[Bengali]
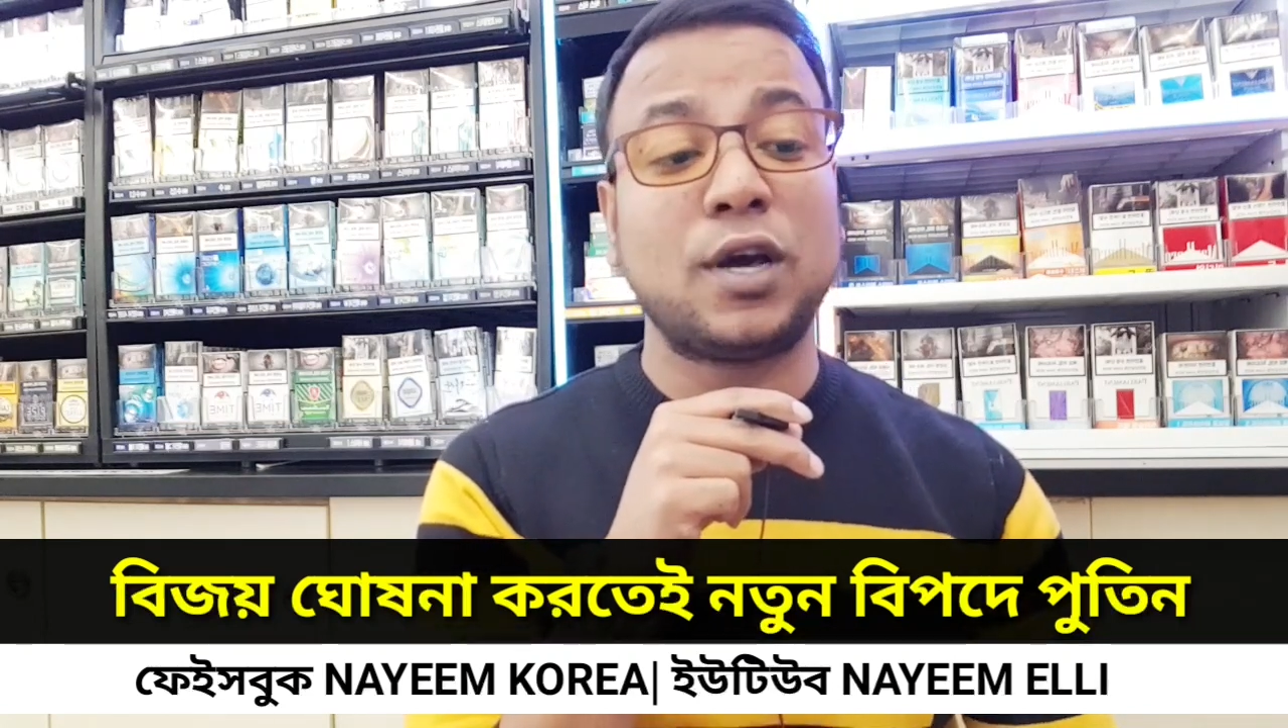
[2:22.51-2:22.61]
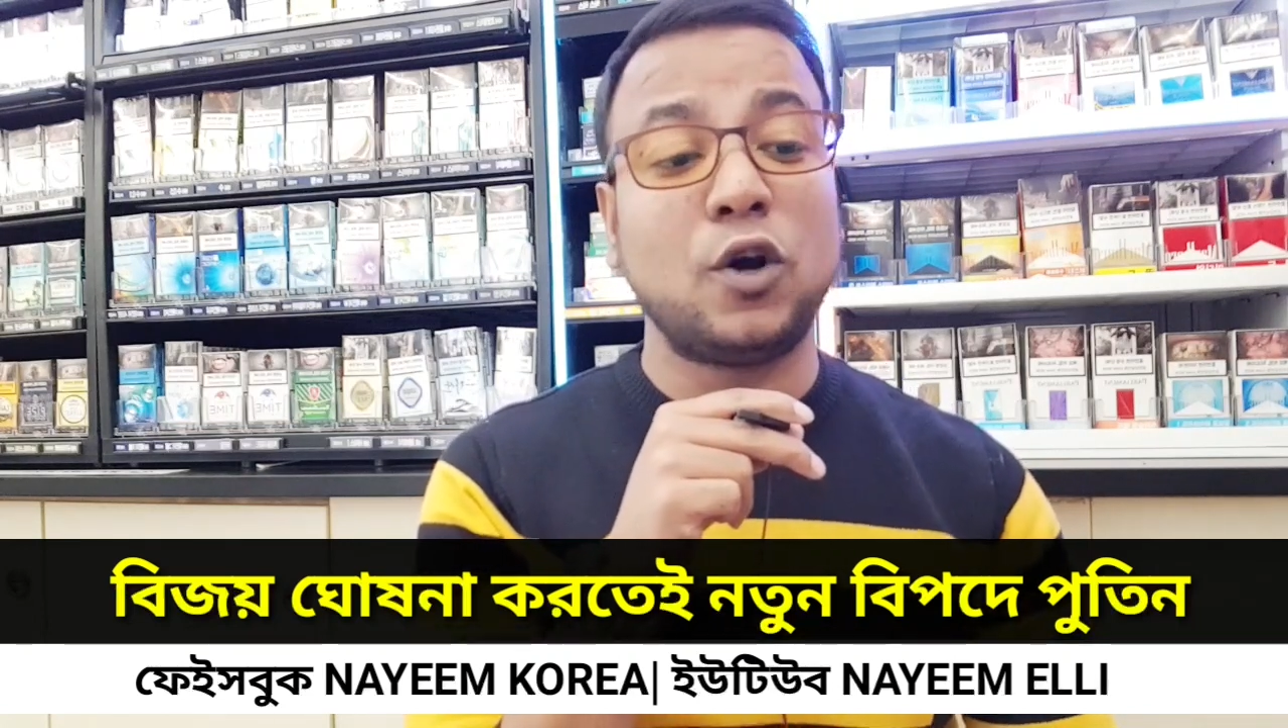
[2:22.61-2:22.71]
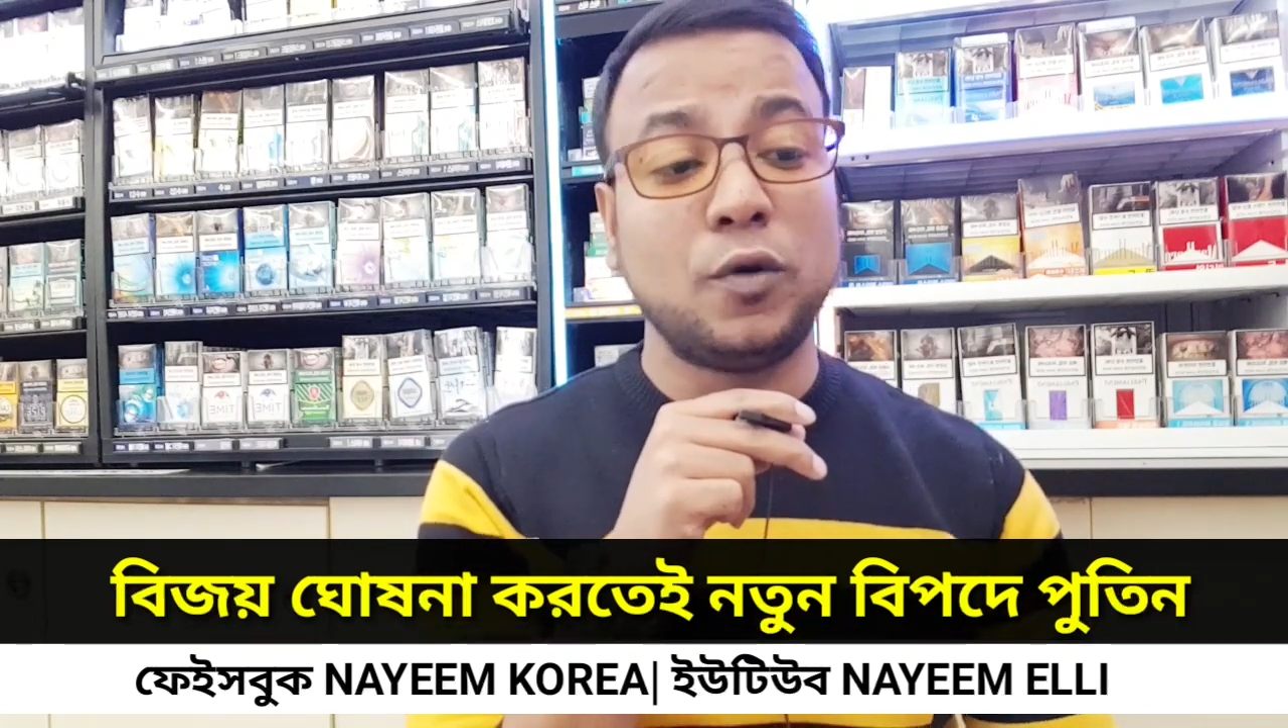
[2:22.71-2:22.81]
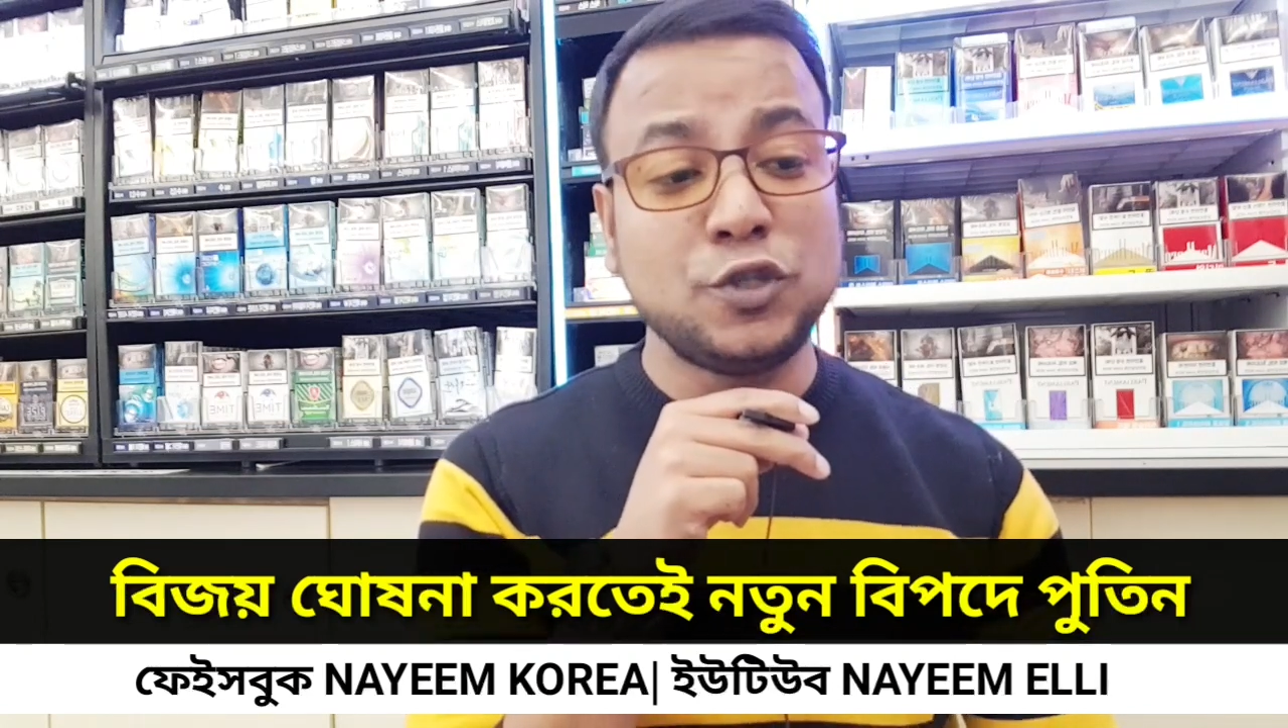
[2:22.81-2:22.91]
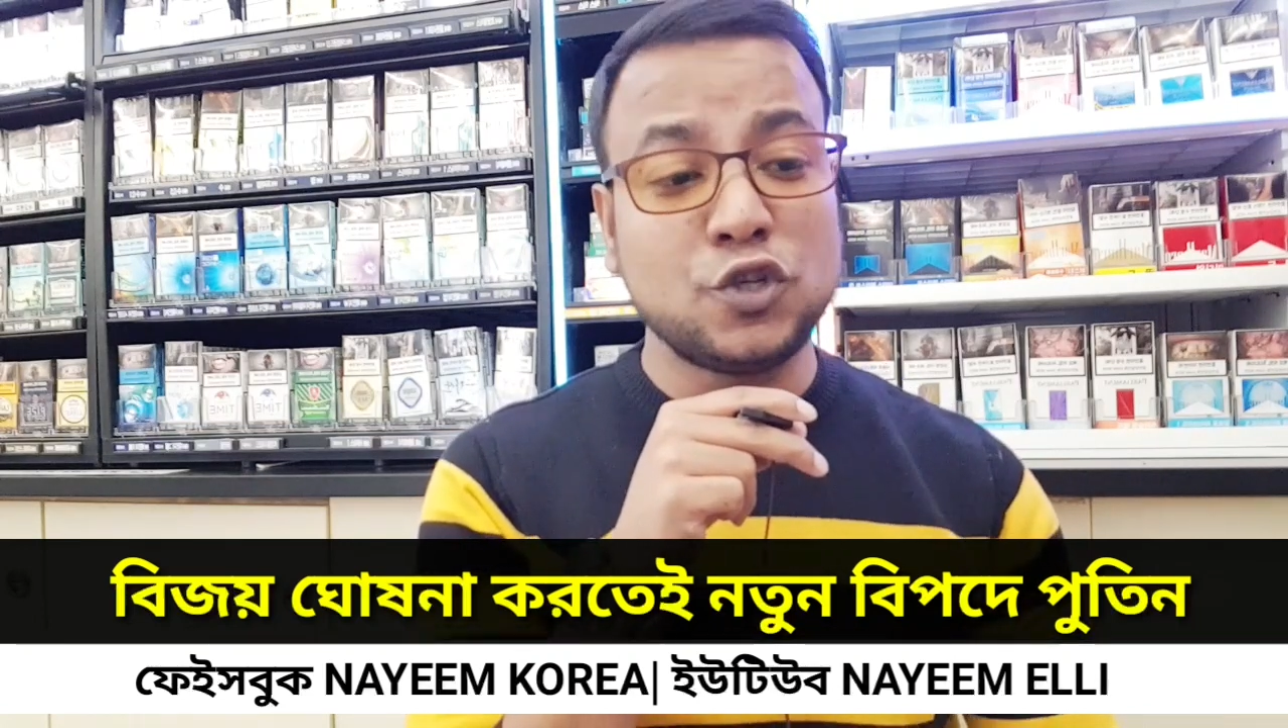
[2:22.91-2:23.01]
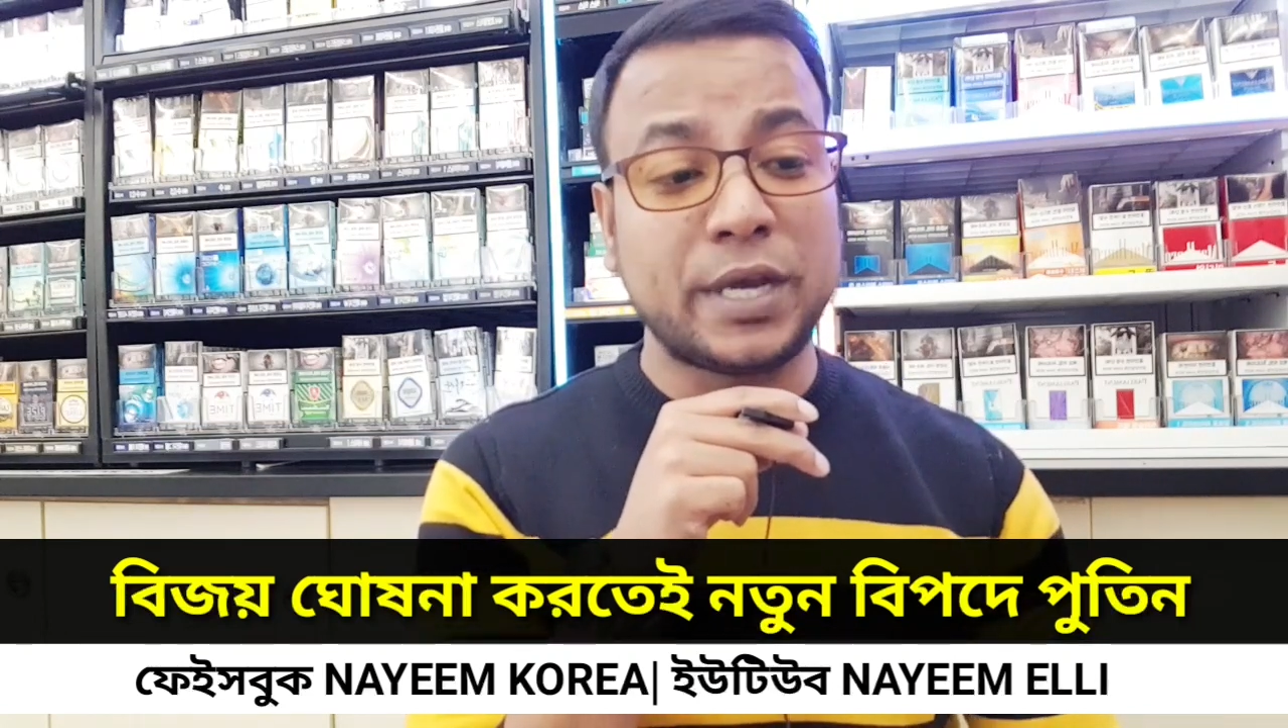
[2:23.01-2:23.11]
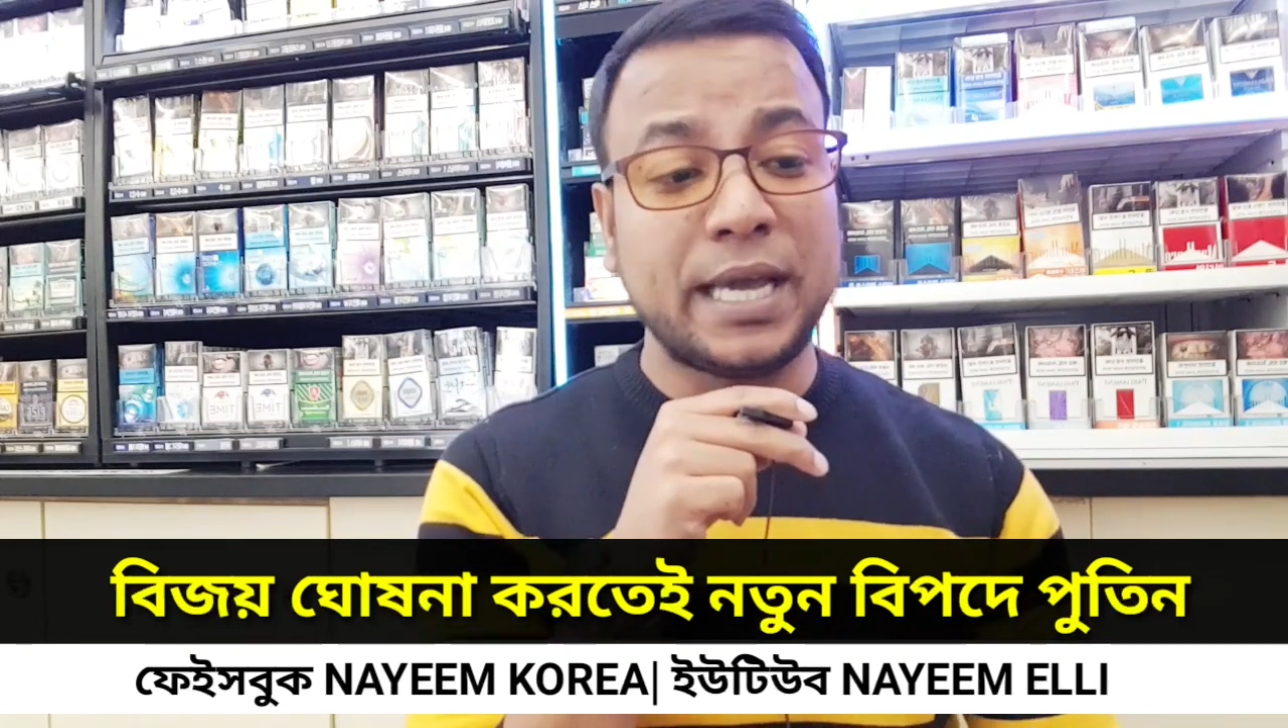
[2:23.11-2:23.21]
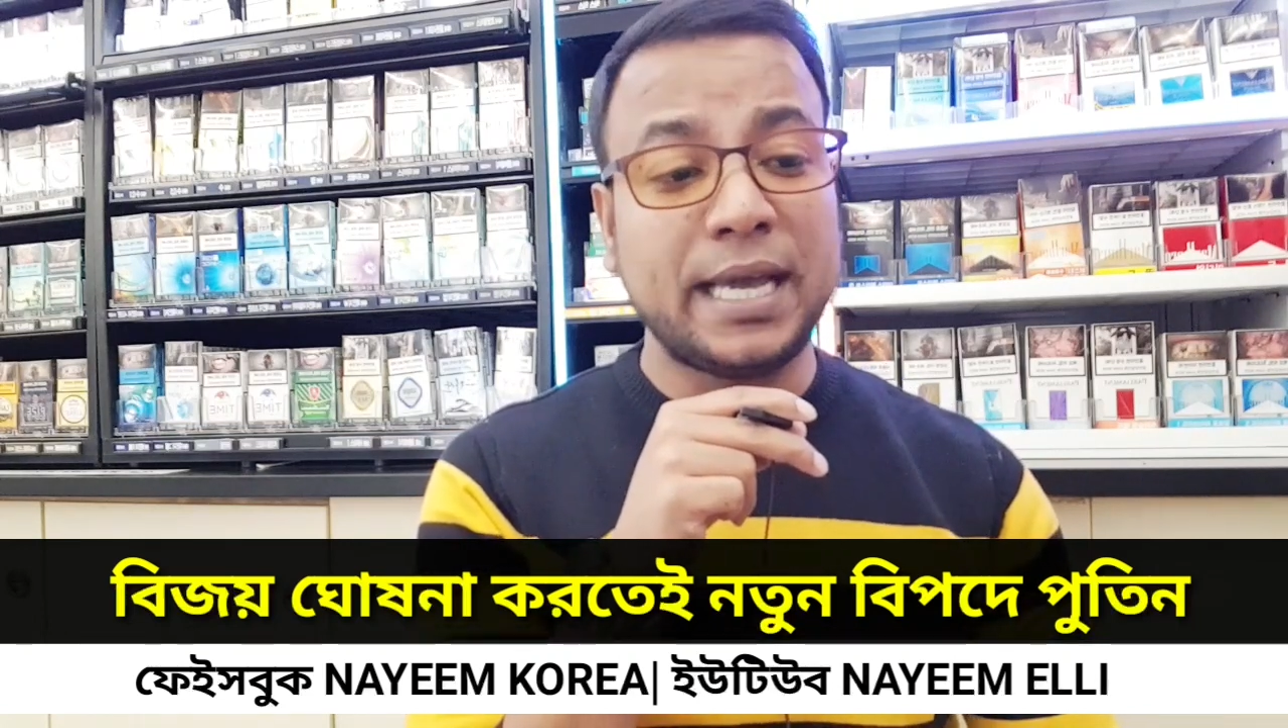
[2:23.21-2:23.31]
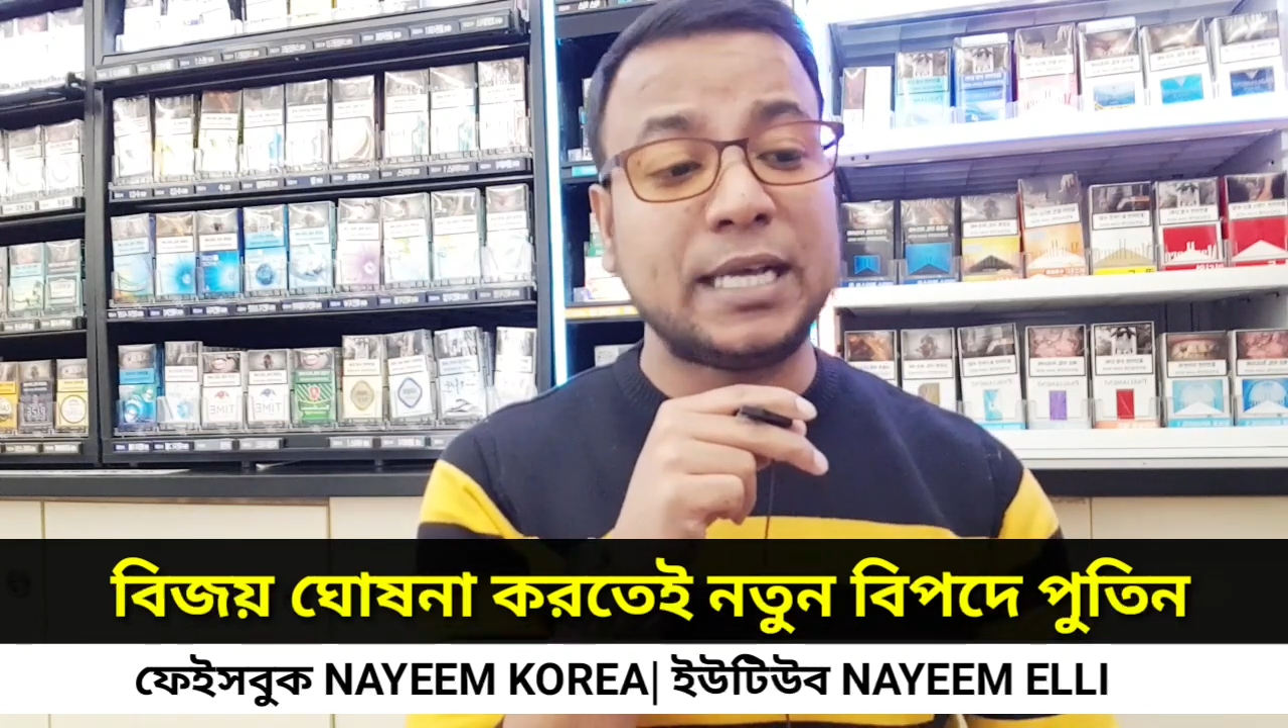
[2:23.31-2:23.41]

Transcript: করা অভিযোগে